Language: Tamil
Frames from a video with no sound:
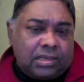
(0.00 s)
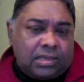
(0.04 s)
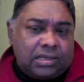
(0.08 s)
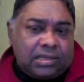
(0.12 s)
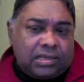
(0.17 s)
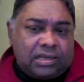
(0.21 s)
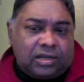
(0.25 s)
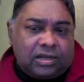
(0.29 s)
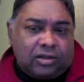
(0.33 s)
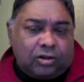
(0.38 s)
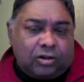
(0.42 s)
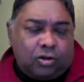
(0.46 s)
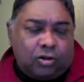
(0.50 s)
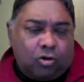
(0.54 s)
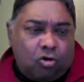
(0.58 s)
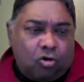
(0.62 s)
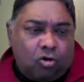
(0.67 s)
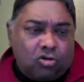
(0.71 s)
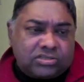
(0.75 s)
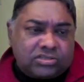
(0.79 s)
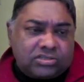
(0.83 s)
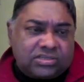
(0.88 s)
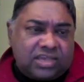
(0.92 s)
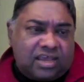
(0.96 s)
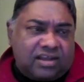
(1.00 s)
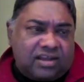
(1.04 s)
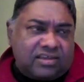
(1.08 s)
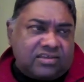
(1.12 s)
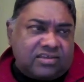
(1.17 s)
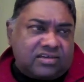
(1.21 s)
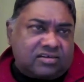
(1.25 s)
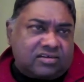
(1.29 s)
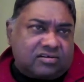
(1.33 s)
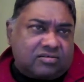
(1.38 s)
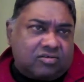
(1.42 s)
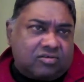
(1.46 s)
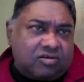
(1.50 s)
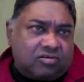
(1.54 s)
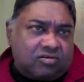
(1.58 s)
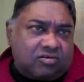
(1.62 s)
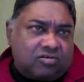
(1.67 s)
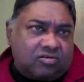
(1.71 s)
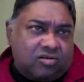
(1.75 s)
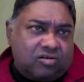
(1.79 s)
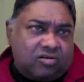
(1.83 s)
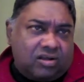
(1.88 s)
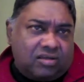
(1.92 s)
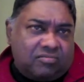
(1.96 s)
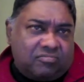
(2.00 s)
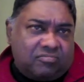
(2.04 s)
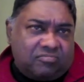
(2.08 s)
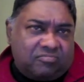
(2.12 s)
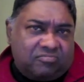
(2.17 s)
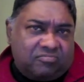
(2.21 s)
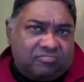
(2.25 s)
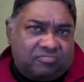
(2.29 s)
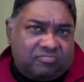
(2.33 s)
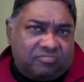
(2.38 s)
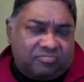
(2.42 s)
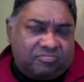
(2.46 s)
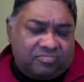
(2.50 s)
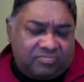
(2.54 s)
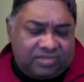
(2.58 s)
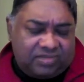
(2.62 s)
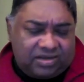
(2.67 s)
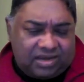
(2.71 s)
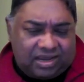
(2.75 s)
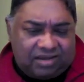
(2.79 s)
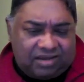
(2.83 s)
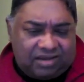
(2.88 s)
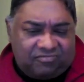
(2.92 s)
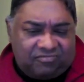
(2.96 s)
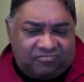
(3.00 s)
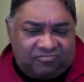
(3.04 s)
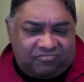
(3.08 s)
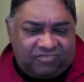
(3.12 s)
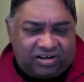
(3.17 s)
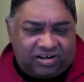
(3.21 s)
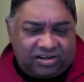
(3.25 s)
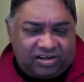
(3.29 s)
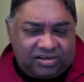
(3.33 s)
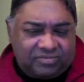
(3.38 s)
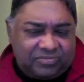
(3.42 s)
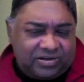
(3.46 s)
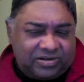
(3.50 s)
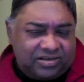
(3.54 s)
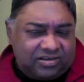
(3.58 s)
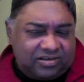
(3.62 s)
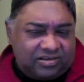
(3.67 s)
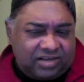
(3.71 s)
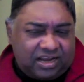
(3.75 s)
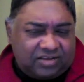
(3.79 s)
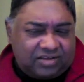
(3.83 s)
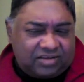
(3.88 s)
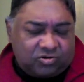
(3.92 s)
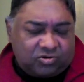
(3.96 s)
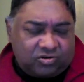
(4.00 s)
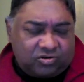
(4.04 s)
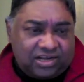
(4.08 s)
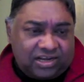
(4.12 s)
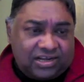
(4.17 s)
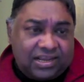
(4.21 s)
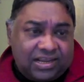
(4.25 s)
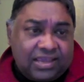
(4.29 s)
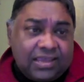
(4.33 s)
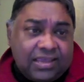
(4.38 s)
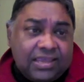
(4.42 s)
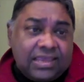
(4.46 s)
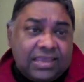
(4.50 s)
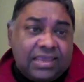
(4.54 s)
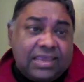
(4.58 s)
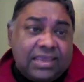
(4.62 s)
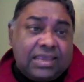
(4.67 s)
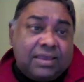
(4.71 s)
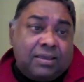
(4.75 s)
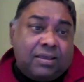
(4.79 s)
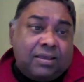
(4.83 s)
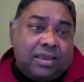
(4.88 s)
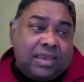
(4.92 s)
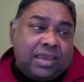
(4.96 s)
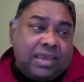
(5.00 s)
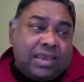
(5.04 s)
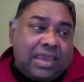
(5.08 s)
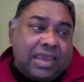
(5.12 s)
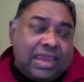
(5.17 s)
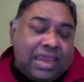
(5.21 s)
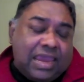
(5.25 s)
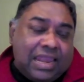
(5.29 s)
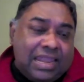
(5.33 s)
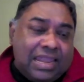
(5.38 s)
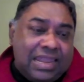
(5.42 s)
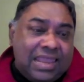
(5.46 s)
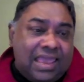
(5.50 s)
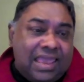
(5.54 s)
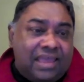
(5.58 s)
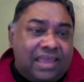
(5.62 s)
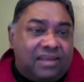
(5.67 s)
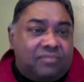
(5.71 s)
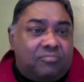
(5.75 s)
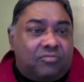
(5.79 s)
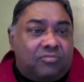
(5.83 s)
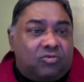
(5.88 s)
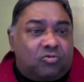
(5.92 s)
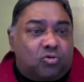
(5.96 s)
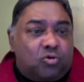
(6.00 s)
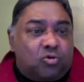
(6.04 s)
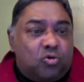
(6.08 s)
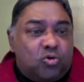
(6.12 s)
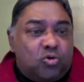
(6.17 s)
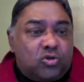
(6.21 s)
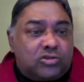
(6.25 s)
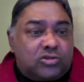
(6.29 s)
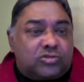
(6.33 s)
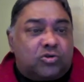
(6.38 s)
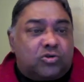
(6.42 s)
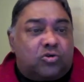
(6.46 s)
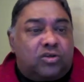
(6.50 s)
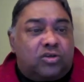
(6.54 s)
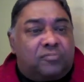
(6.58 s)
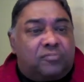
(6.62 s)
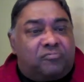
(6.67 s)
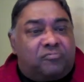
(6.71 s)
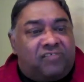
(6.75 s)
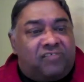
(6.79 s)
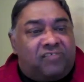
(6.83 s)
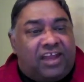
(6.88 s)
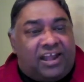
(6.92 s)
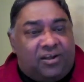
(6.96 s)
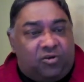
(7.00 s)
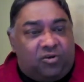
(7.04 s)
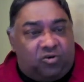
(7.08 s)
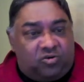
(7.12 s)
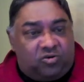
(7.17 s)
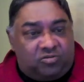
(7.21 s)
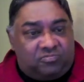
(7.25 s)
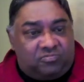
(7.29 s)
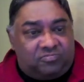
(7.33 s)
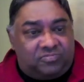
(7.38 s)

இல்ல லோஸ் அறிஞ்சு கொள்ள வேண்டும் என்று நான் சொல்ல எல்லாரும் ரூல்ஸோட விளையாடணும்